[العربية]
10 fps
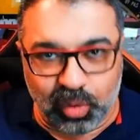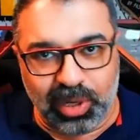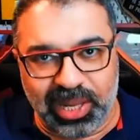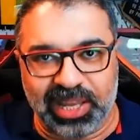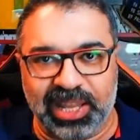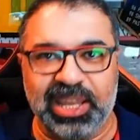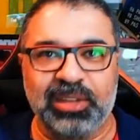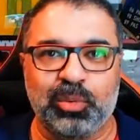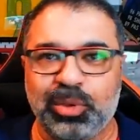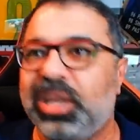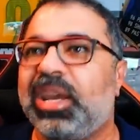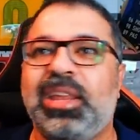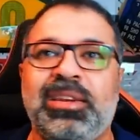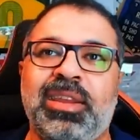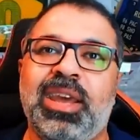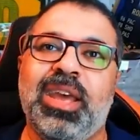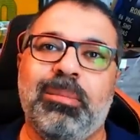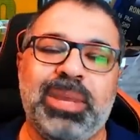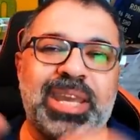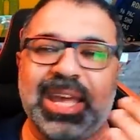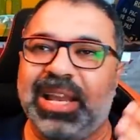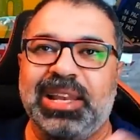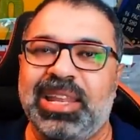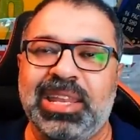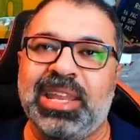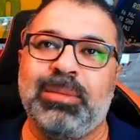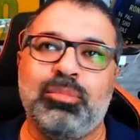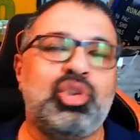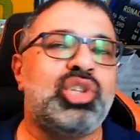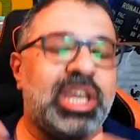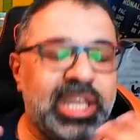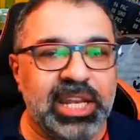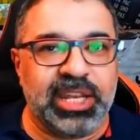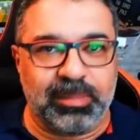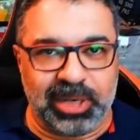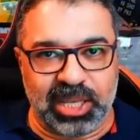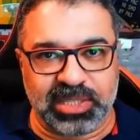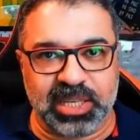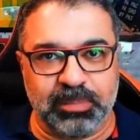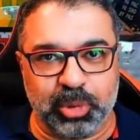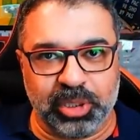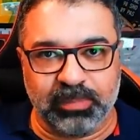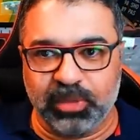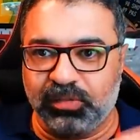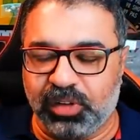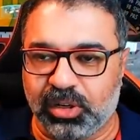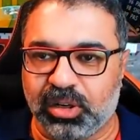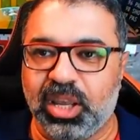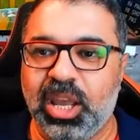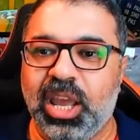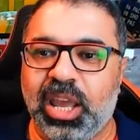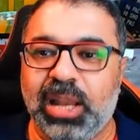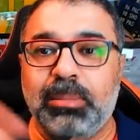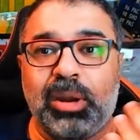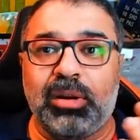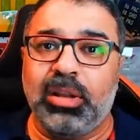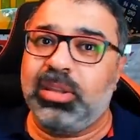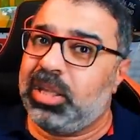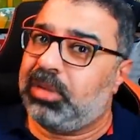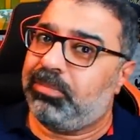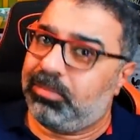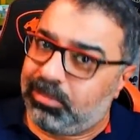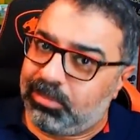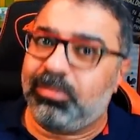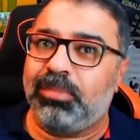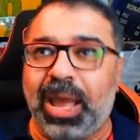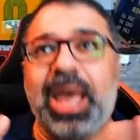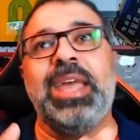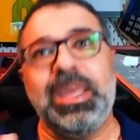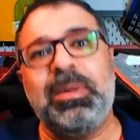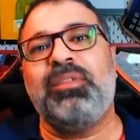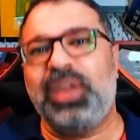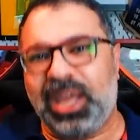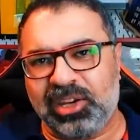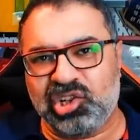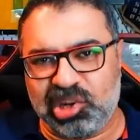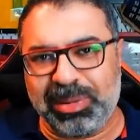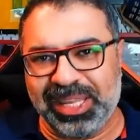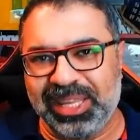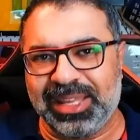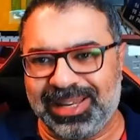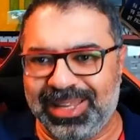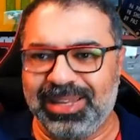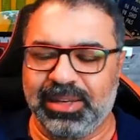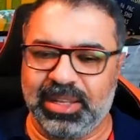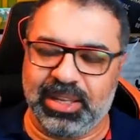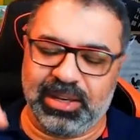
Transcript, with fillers: جوه الحلقات وده كان بيخلينا مستحيل نعمل لها سكيب واحنا بنتفرج المره دي هيبقى في حاجه شبه كده لان